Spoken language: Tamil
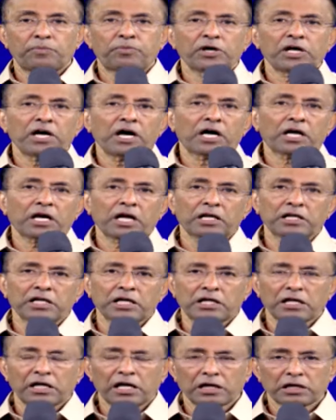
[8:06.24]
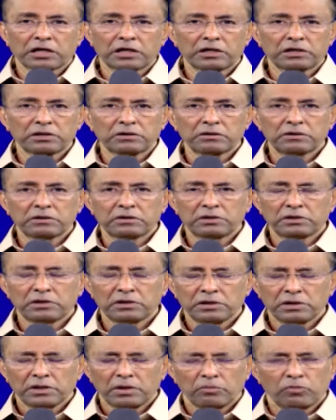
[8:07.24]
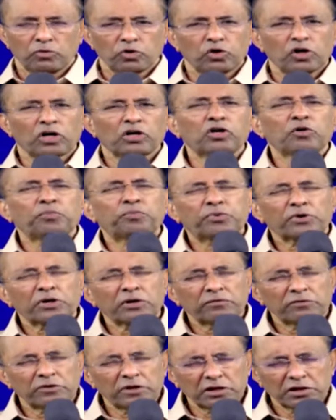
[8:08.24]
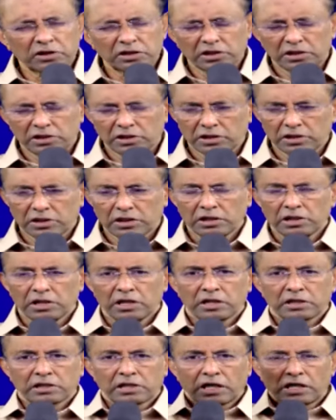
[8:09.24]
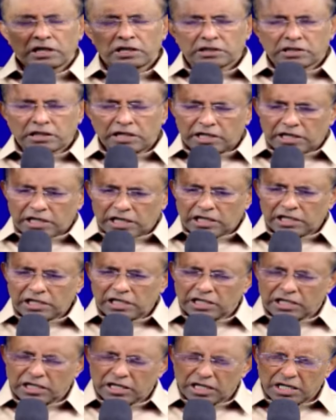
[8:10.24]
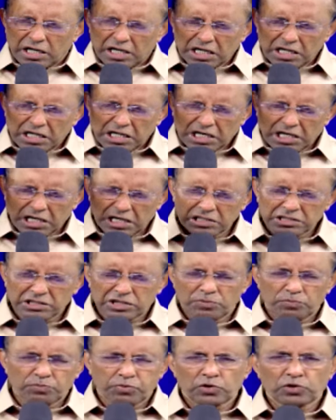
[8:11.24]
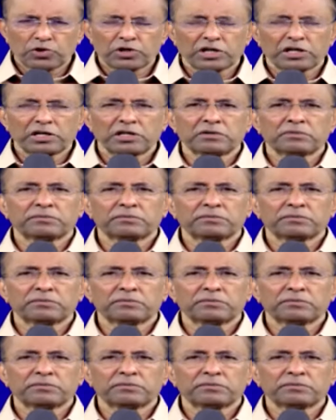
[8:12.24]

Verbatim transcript: எப்படி ஆராதிக்கிறார்கள் முகங்குப்புற விழுந்து தங்கள் கிரீடங்களையெல்லாம் கழற்றி போட்டு